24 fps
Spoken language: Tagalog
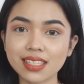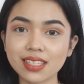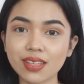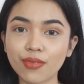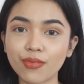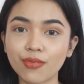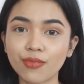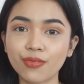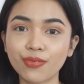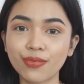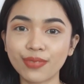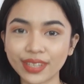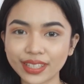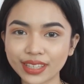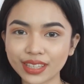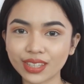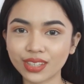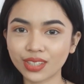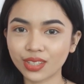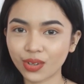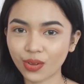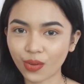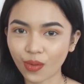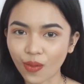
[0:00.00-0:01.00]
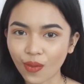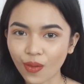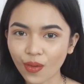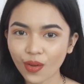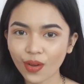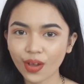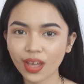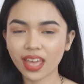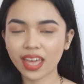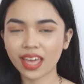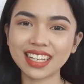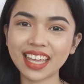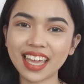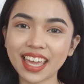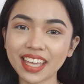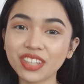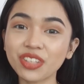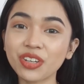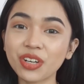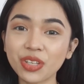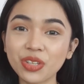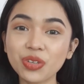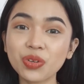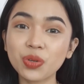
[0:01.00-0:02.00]
sa fit ko. Kaya
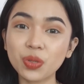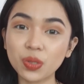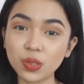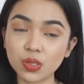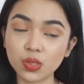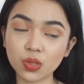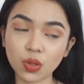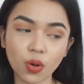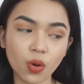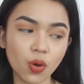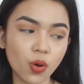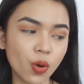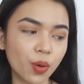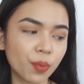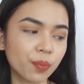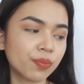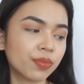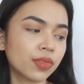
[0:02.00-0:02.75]
ito rin yung gusto ko.